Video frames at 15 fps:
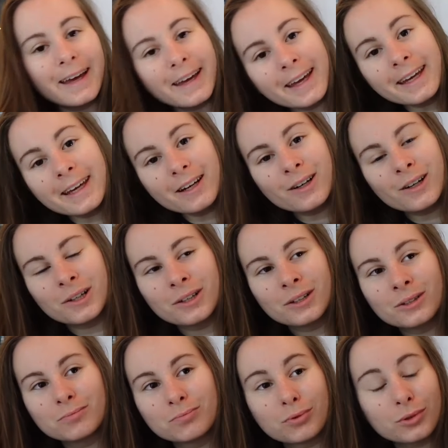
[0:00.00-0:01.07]
Et
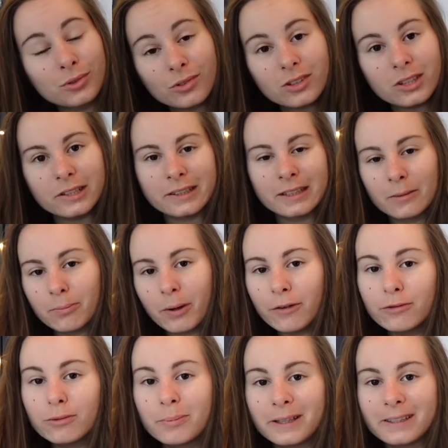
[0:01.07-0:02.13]
euh, pourtant, je les ai pas
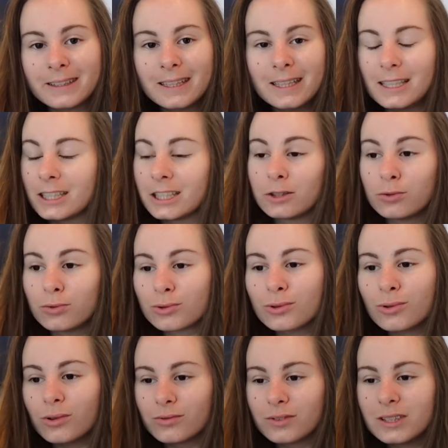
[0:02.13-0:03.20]
vues passer et j'ai
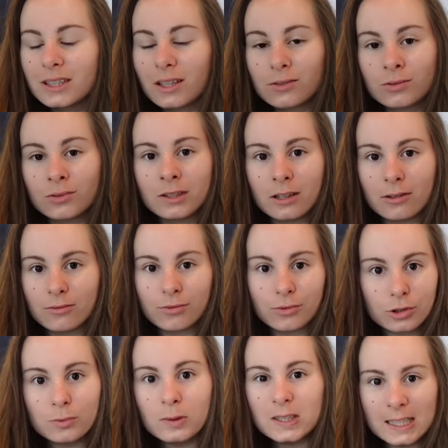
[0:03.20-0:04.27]
toujours envie d'y retourner.
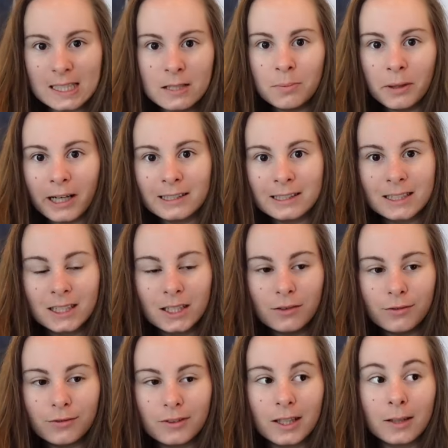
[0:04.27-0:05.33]
Franchement, c'est hyper
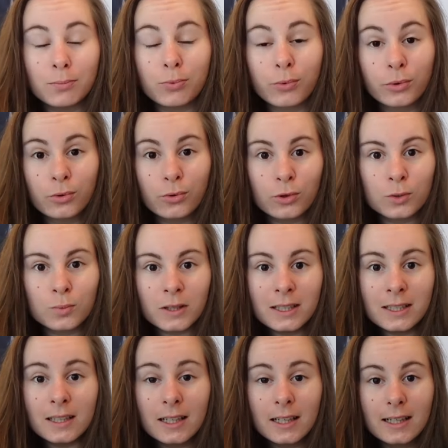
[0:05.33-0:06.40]
addictif et pour une grosse
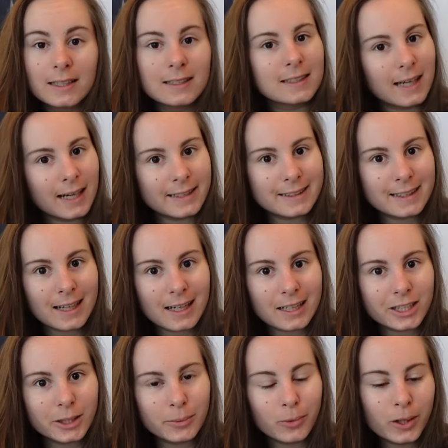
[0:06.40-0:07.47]
brique, c'est assez rare
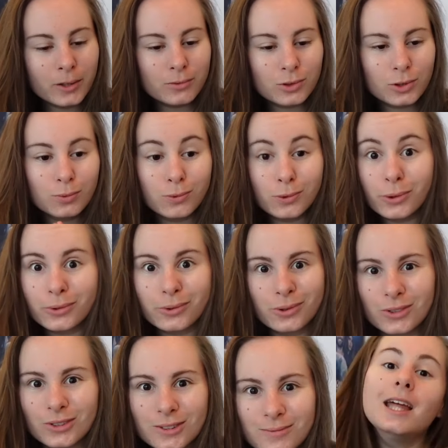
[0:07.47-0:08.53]
chez moi donc je suis plutôt
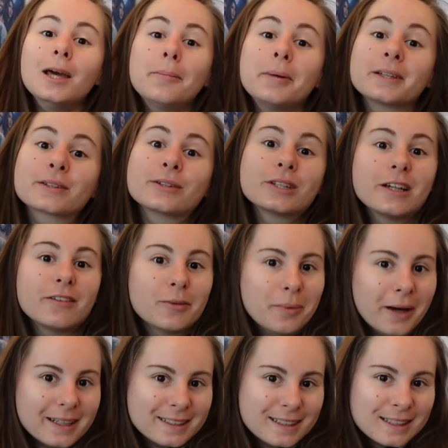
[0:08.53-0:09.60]
contente. Et parce que je n'avais
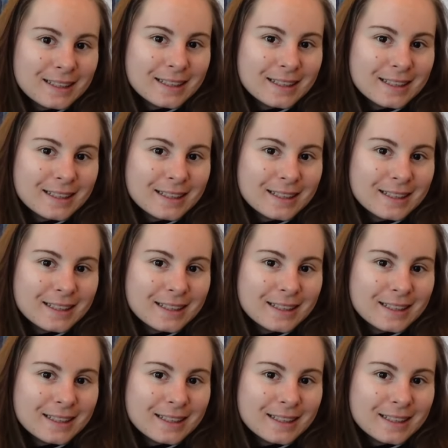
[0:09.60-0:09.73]
pas assez de